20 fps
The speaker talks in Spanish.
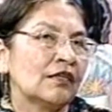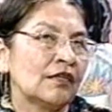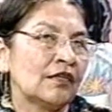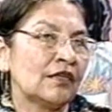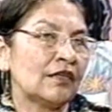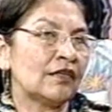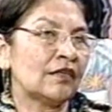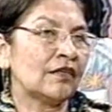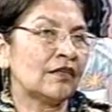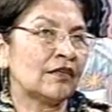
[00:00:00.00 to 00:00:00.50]

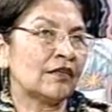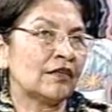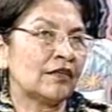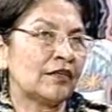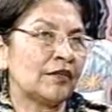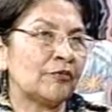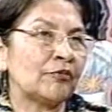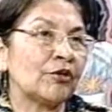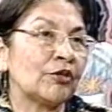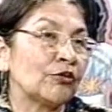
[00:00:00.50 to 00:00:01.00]

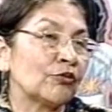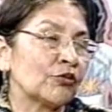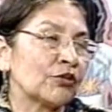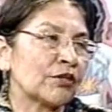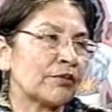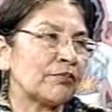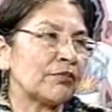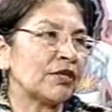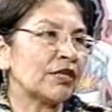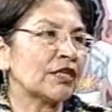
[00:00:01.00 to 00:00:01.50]
Y, bueno,
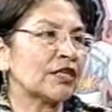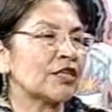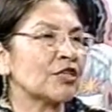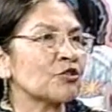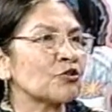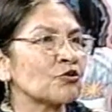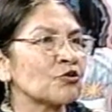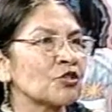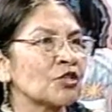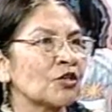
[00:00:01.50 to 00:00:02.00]
también
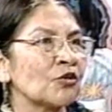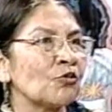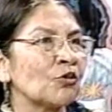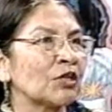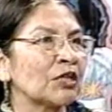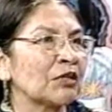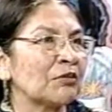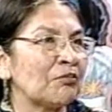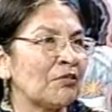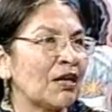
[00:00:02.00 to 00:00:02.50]
quiso ser
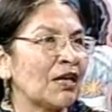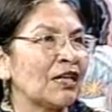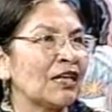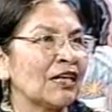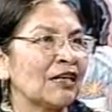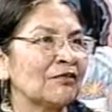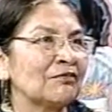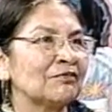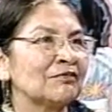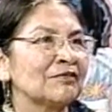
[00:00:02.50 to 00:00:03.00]

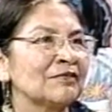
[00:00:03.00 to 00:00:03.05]
Guatemala.